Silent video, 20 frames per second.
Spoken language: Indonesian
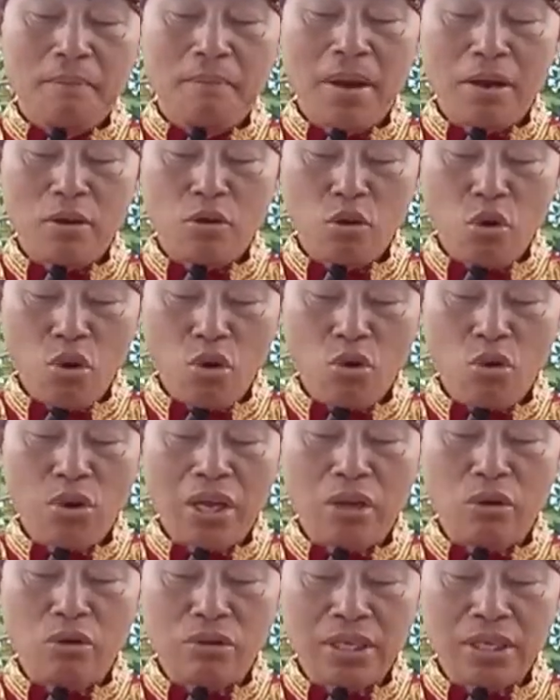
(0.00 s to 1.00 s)
Mangkono
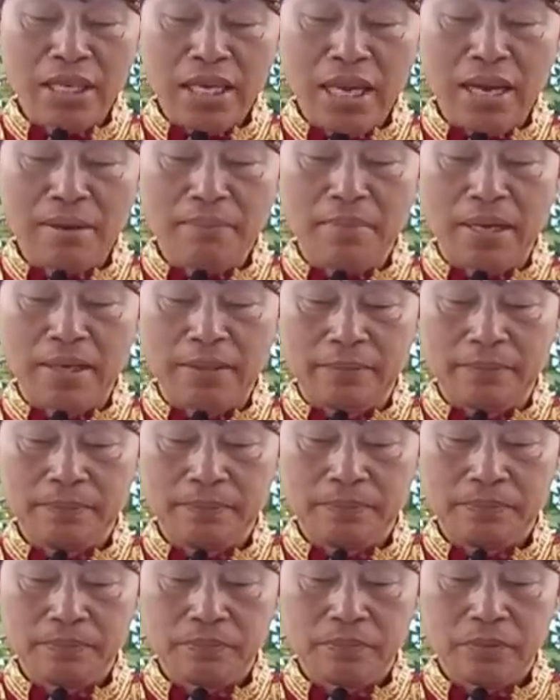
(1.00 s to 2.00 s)
eong kiama
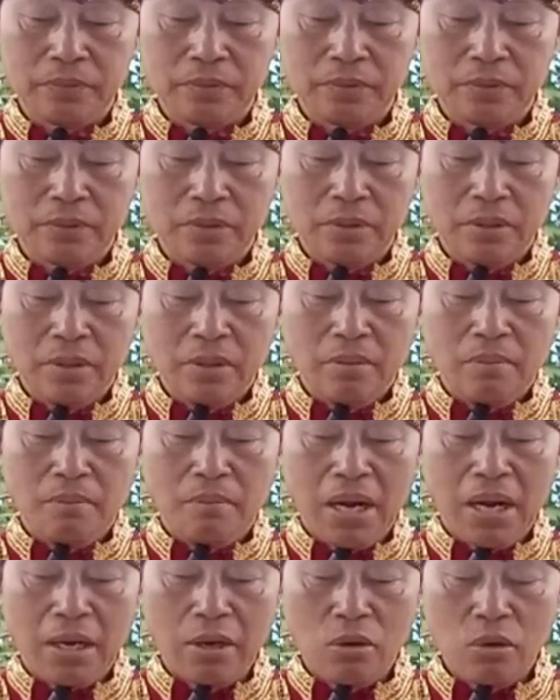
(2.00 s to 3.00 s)

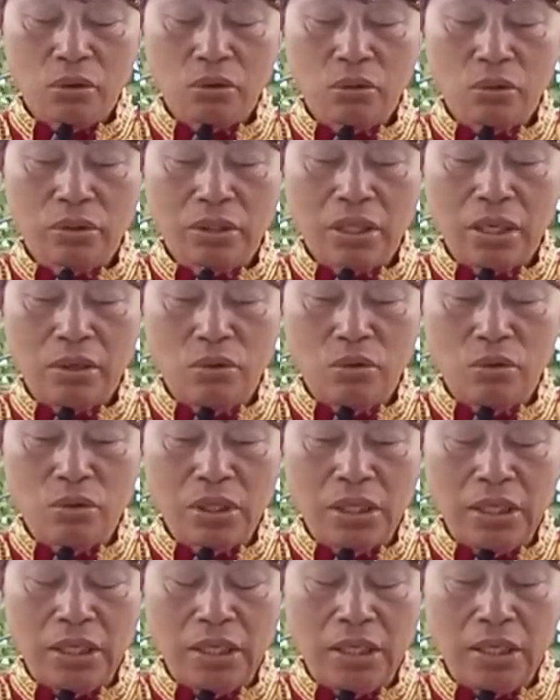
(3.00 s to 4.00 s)
manoto te
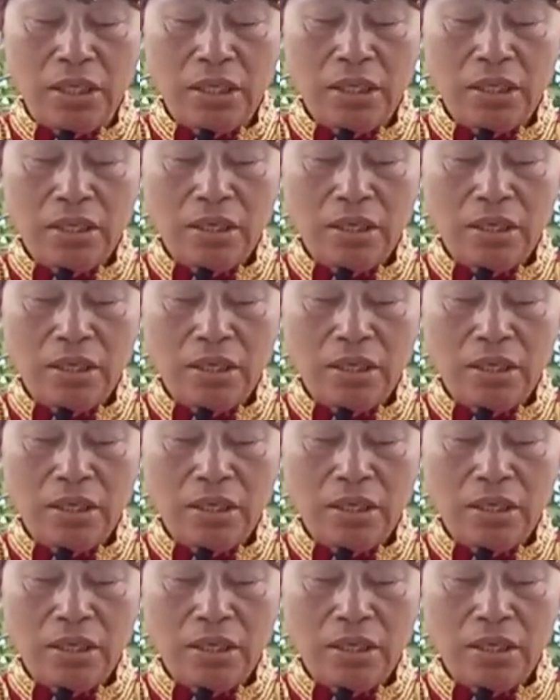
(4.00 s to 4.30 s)
uki